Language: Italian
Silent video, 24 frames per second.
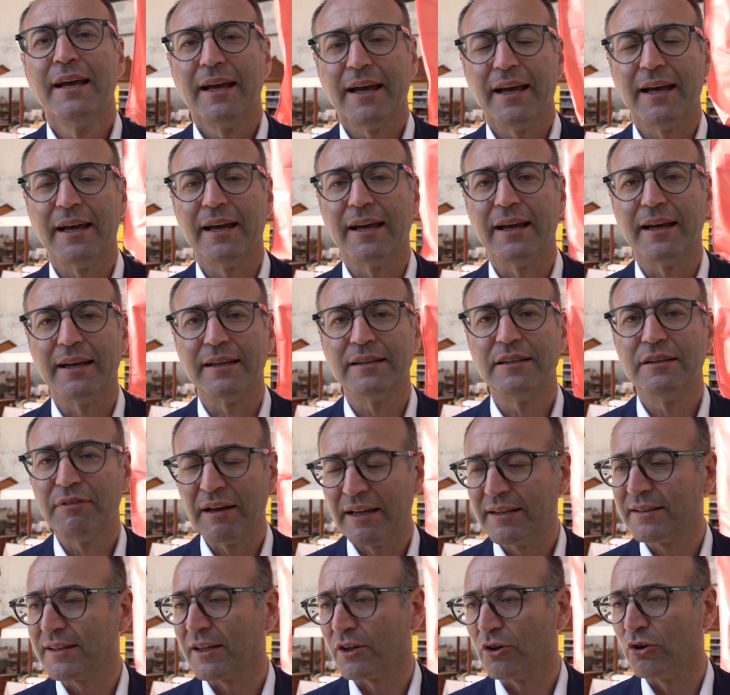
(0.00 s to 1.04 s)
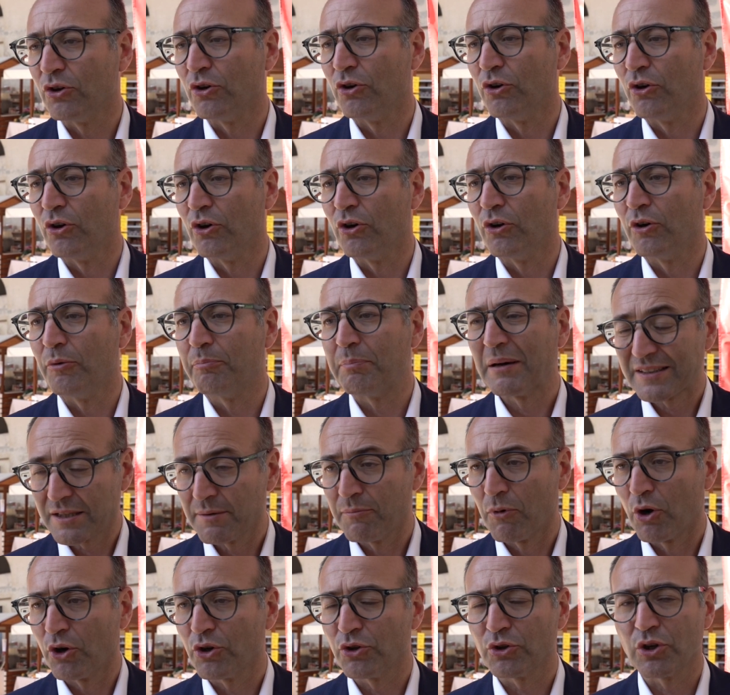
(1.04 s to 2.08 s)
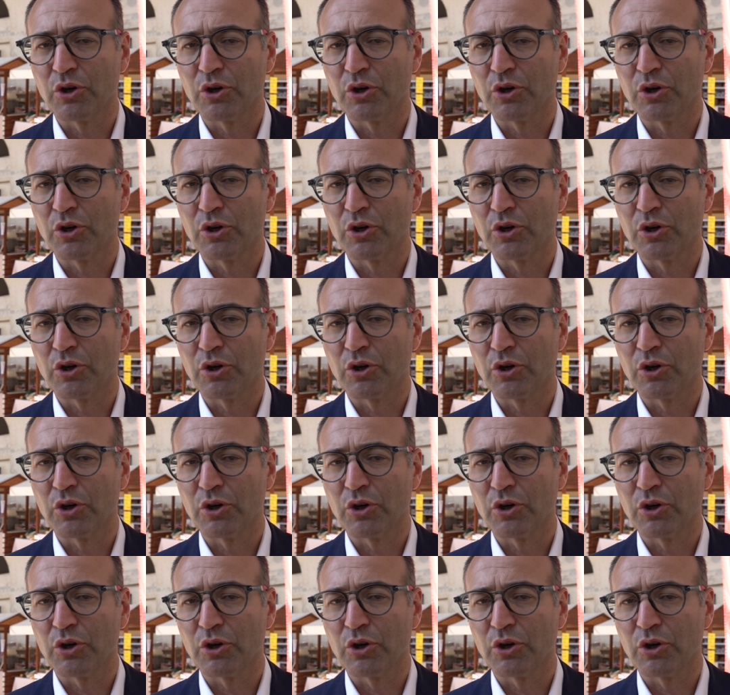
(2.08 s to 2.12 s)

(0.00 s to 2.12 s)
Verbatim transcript: eh, diventano patrimonio